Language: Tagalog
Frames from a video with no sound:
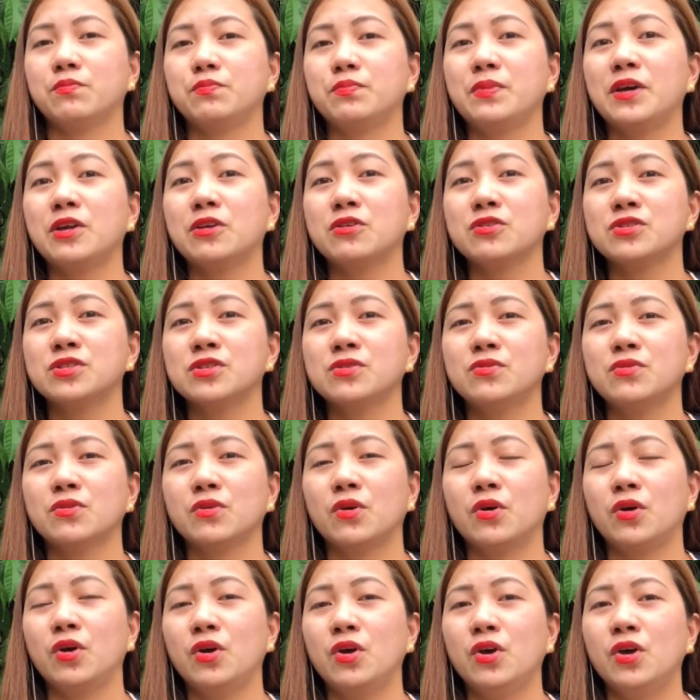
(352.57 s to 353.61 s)
Pero
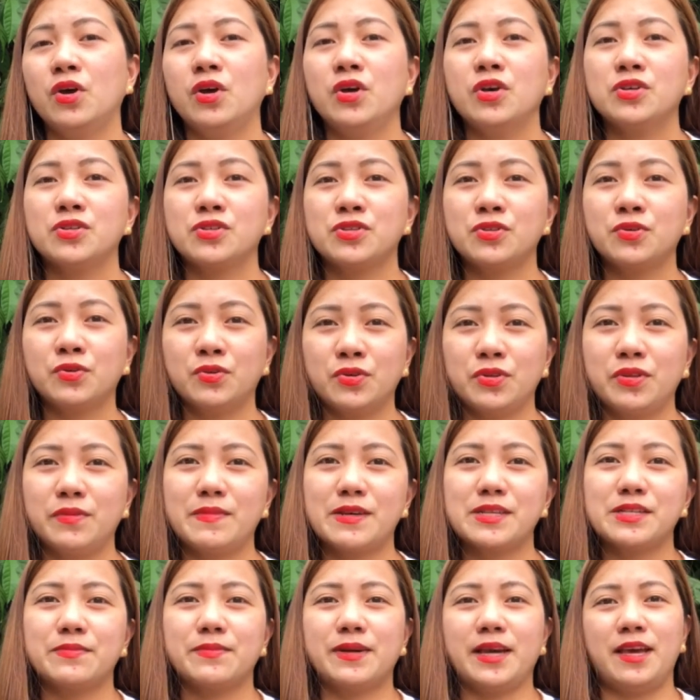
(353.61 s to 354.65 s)
siguro soon
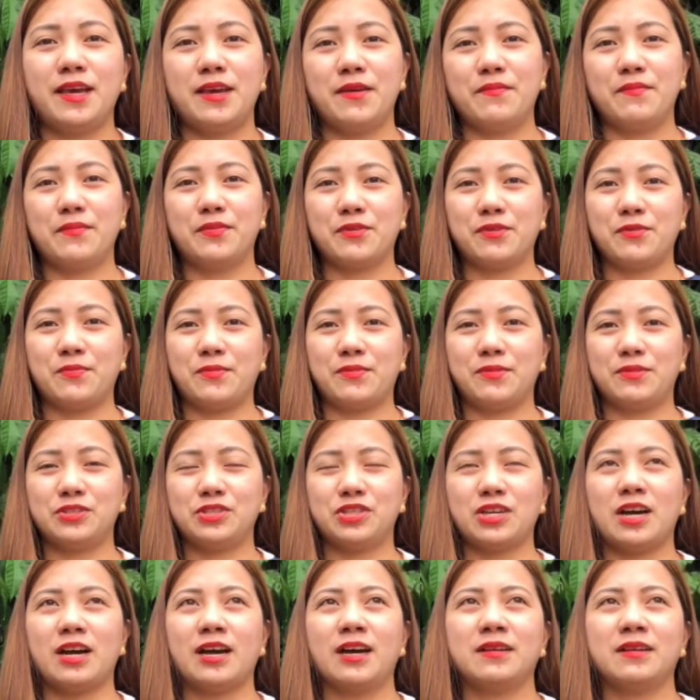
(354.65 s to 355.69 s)
mas may improve ko siya.